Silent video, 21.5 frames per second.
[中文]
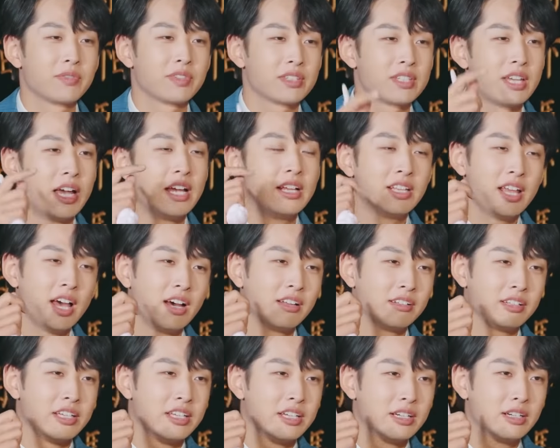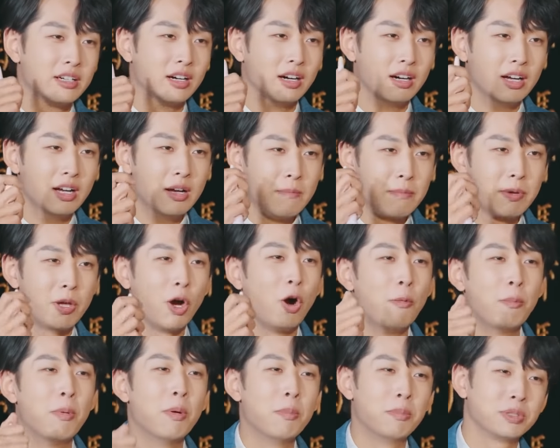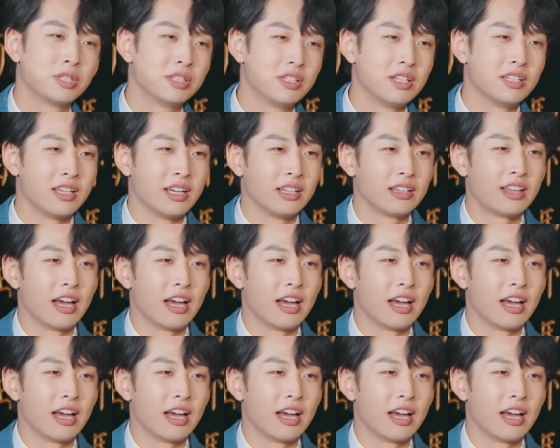在那样的一个漂泊不定的年